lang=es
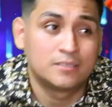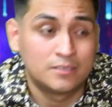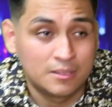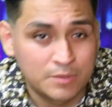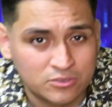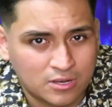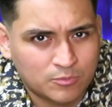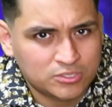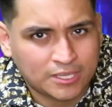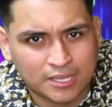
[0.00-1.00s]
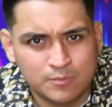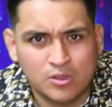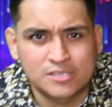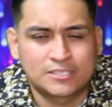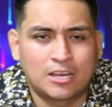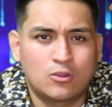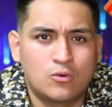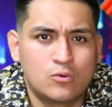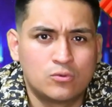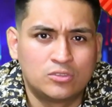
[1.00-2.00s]
les mencionamos que queríamos hacer
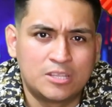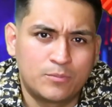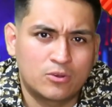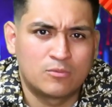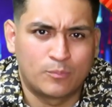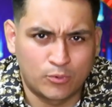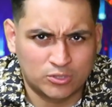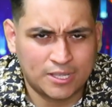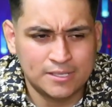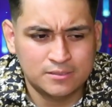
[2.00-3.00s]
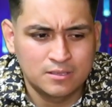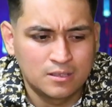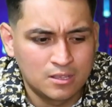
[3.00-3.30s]
algo, un tipo como podcast